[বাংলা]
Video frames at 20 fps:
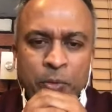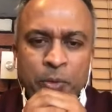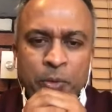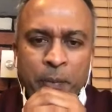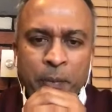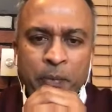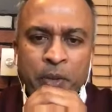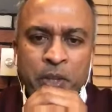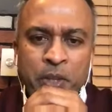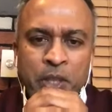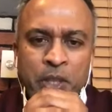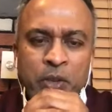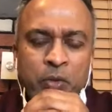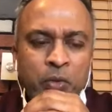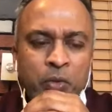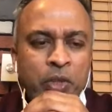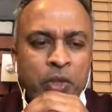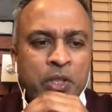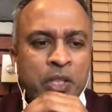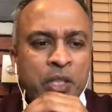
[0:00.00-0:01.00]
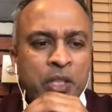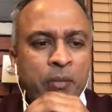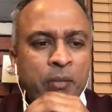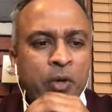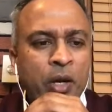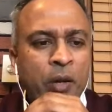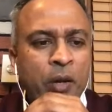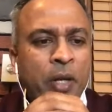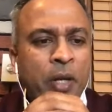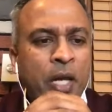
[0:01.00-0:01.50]
খুবই অ্যাপ্রিসিয়েট করেছেন
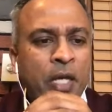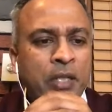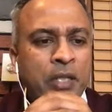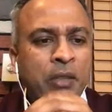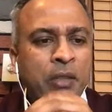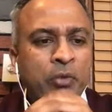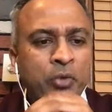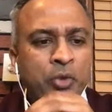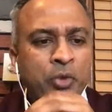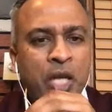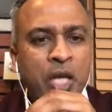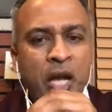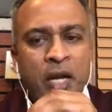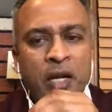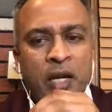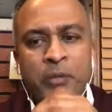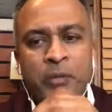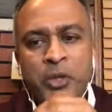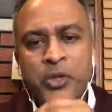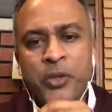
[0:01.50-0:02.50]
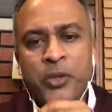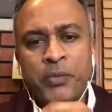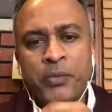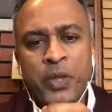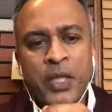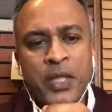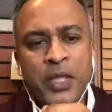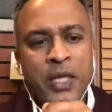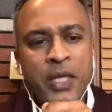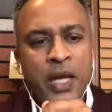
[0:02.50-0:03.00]
এবং আমরা আশা করছি আগামী
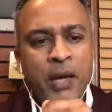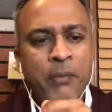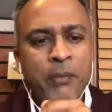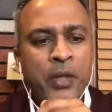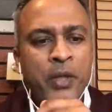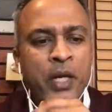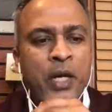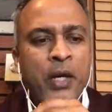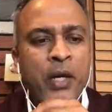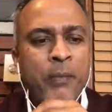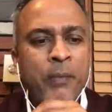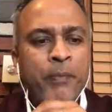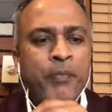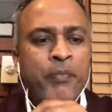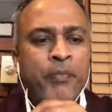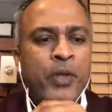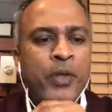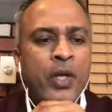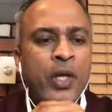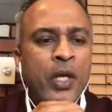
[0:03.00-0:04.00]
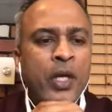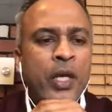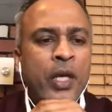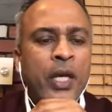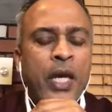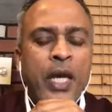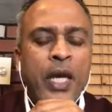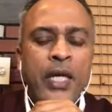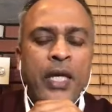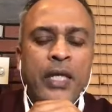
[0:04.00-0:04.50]
সপ্তাহে আমরা
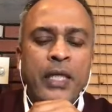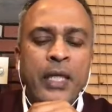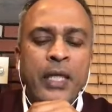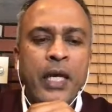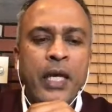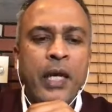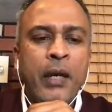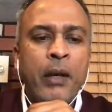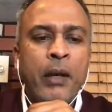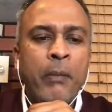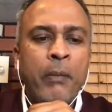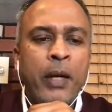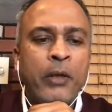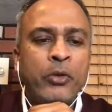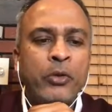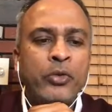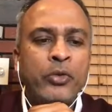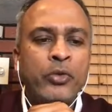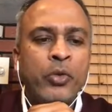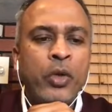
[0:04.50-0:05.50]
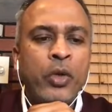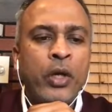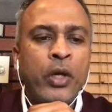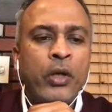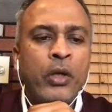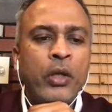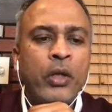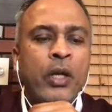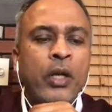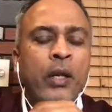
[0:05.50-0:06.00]
এই
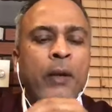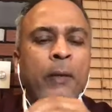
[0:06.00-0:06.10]
মানুষগুলোর